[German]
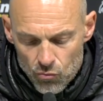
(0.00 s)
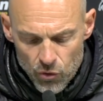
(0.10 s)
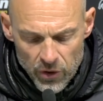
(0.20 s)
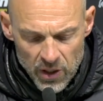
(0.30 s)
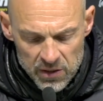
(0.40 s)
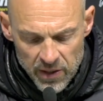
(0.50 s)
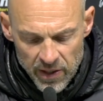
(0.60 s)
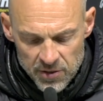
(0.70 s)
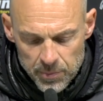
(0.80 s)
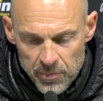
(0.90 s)
Nö, er hat ein
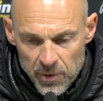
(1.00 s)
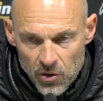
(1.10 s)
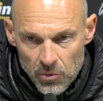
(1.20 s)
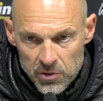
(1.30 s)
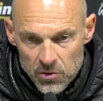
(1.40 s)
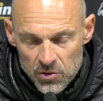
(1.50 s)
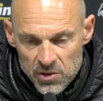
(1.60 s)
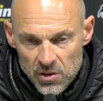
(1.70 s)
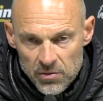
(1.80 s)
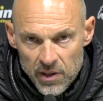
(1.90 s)
Eisbein bekommen, konnte
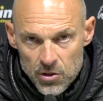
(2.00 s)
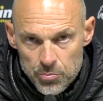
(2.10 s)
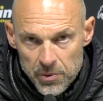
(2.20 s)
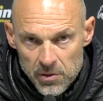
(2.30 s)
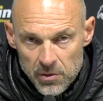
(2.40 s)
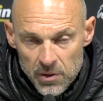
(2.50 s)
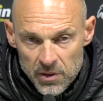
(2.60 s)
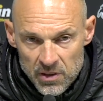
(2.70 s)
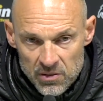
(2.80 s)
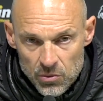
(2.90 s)
nicht weiterspielen
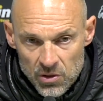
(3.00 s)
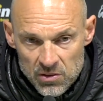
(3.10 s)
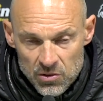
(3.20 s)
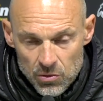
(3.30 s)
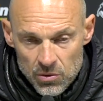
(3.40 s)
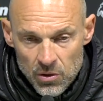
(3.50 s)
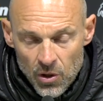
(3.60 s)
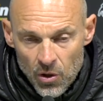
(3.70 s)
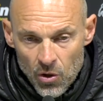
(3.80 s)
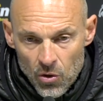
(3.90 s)
in der Situation
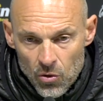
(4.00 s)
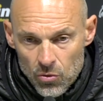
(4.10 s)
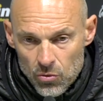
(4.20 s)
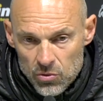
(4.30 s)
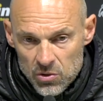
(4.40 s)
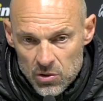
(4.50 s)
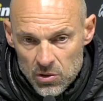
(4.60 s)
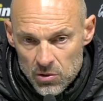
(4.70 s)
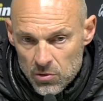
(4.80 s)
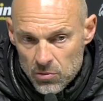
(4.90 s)
und äh,
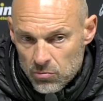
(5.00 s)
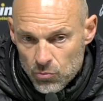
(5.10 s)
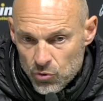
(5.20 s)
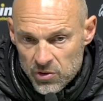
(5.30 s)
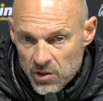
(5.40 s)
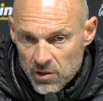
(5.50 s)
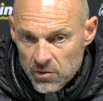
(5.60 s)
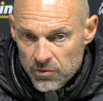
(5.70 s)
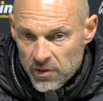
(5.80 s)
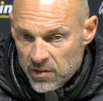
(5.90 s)
musste
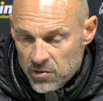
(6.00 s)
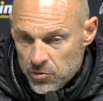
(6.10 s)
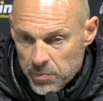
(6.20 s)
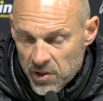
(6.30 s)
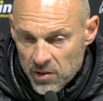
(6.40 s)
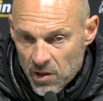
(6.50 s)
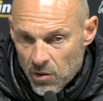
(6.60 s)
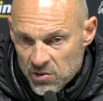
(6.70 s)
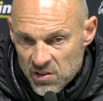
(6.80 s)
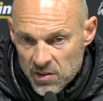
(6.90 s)
verletzungsbedingt
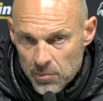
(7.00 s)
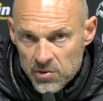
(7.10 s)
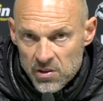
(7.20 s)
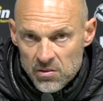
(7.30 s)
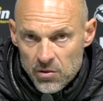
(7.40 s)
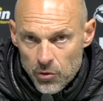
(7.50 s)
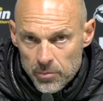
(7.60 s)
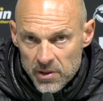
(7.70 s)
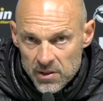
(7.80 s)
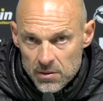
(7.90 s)
raus, ist aber nichts
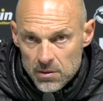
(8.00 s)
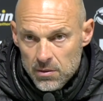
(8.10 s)
Gröberes.